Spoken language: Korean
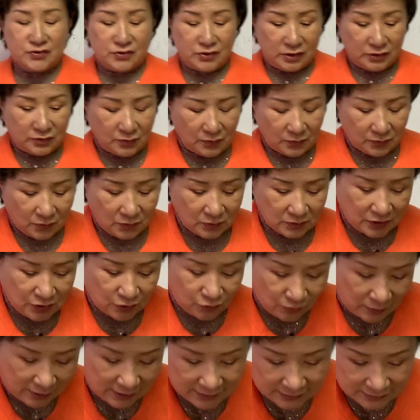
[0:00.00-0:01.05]
수 있도록
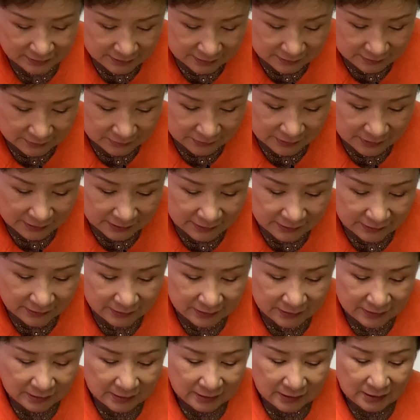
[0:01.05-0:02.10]
기도해야 되는 거예요.
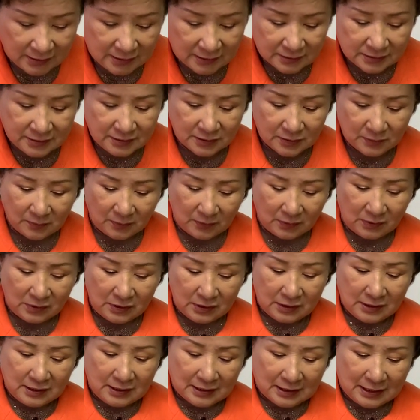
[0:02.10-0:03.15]
그리고
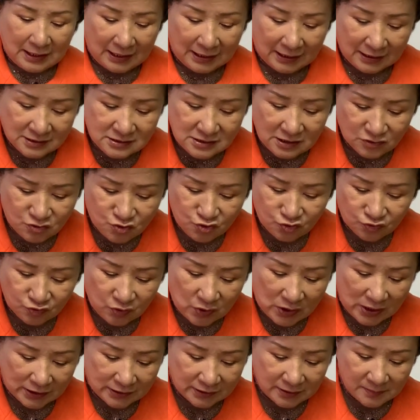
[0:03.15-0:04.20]
가장
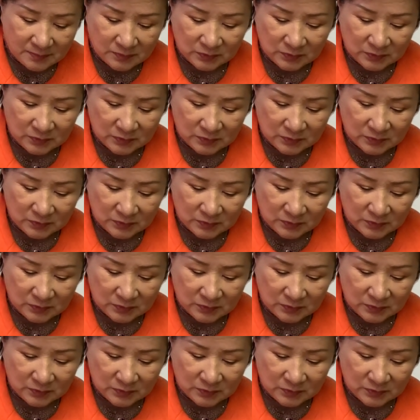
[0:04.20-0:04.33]
중요한 게